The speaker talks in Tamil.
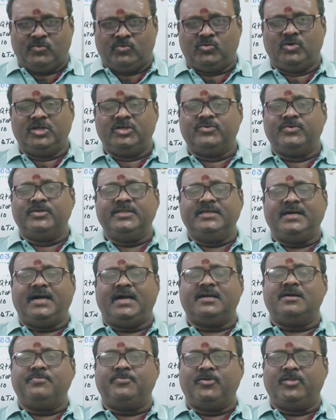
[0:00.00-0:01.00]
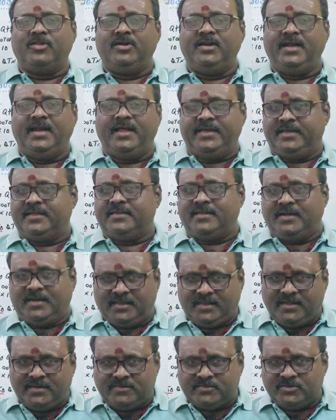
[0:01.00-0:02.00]
உங்களுக்கு வந்து அகப்பொருள்
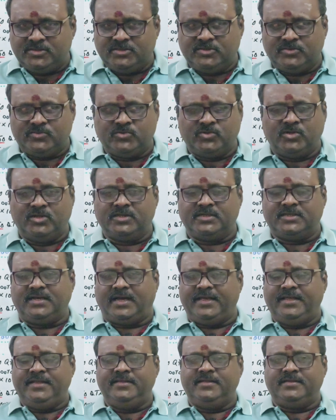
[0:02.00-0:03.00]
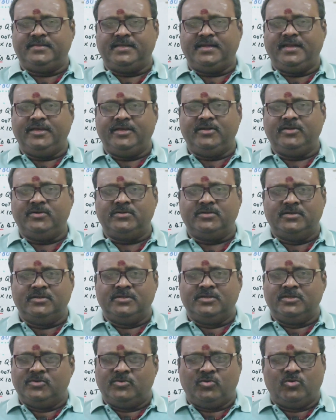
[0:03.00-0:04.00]
இலக்கியத்தில் தான் வந்து உங்களுக்கு ஐந்து திணைகளும்
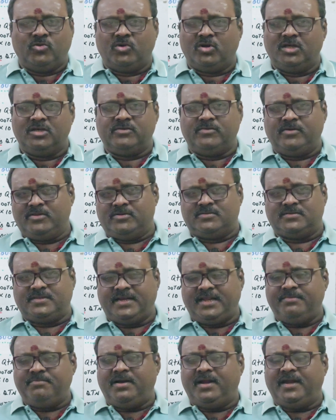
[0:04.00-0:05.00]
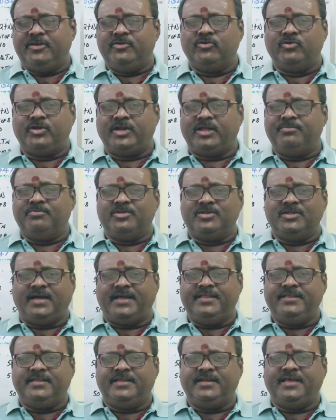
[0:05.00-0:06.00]
உங்களுக்கு வரும் திணைமாலை நூற்றி ஐம்பது
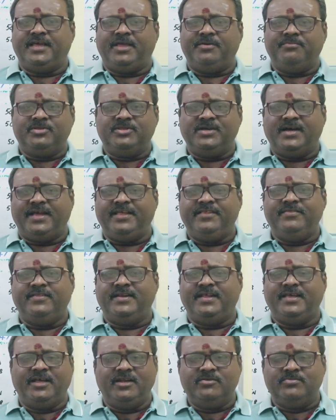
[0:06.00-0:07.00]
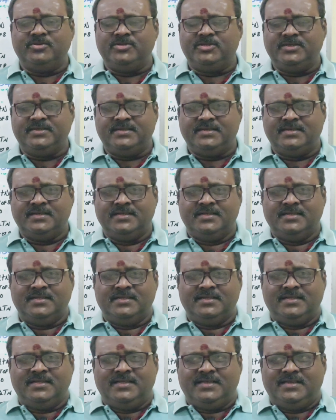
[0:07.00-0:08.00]
ஐந்தினை ஐம்பது ஐந்தினை எழுபது
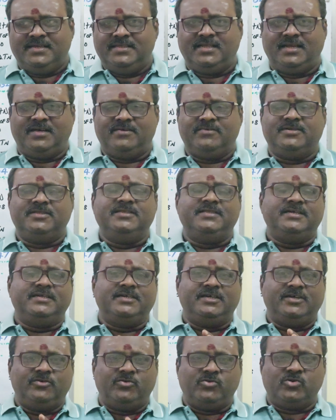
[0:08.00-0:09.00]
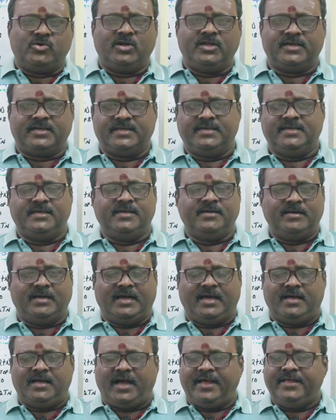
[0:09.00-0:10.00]
இதில் வந்து உங்களுக்கு
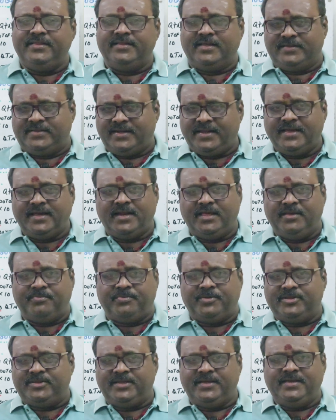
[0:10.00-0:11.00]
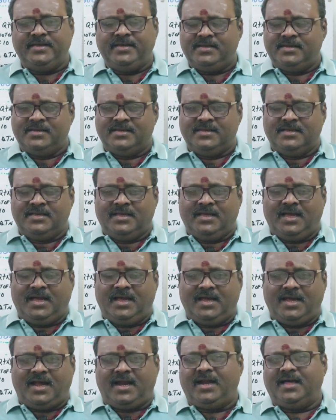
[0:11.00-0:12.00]
ஐந்து திணைகளை பற்றி
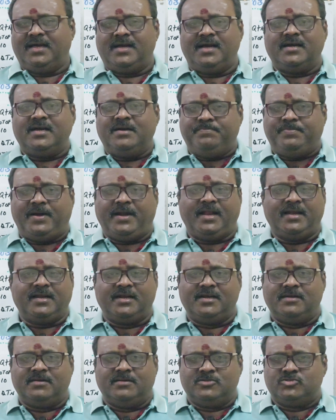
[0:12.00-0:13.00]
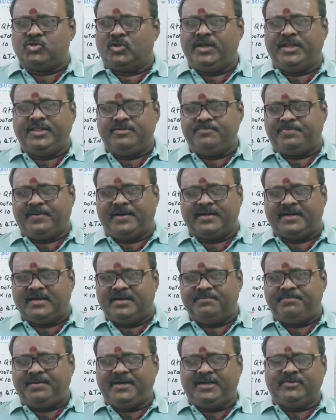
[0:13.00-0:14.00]
அழகாக பாடல்கள் சொல்லியிருப்பாங்க
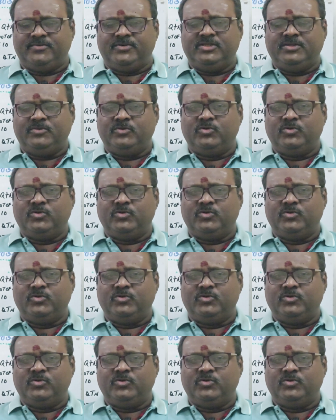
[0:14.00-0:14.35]
பட் வந்து